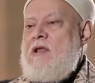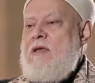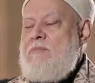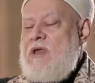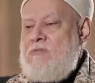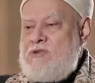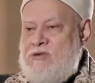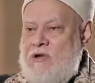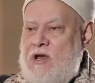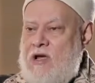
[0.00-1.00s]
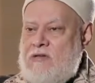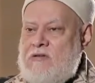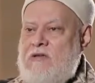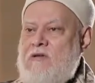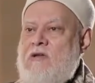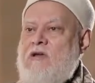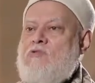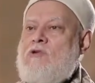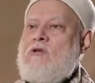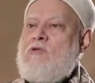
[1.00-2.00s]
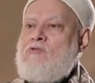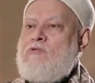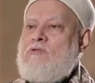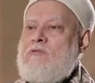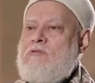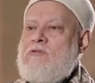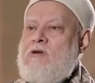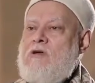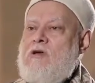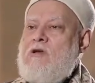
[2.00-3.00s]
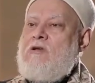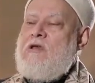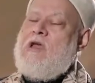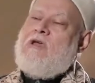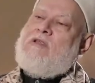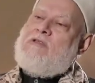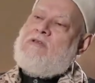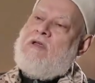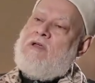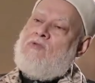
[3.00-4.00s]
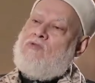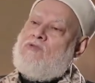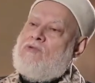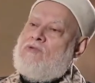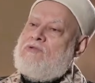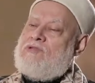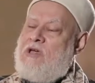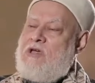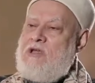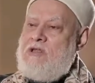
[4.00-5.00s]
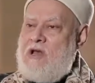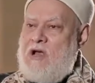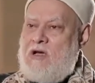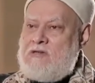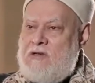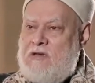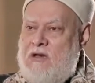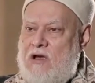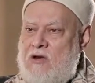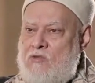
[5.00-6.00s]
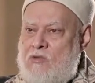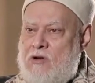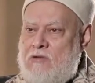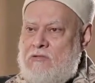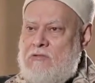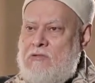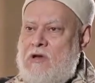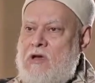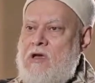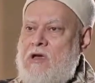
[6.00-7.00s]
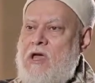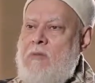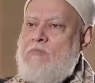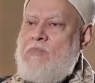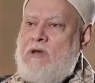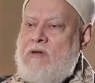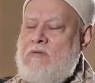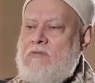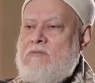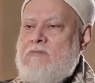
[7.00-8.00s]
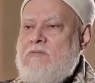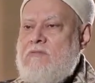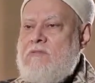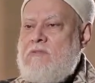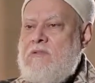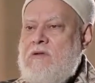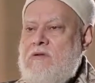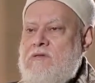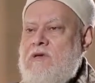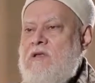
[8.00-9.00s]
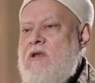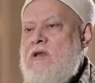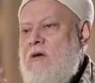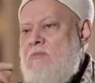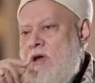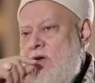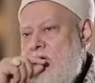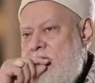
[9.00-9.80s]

لما نمشي مع الحسن الانور ده نجد انه سيدنا الحسن الانور ابن زيد الابلج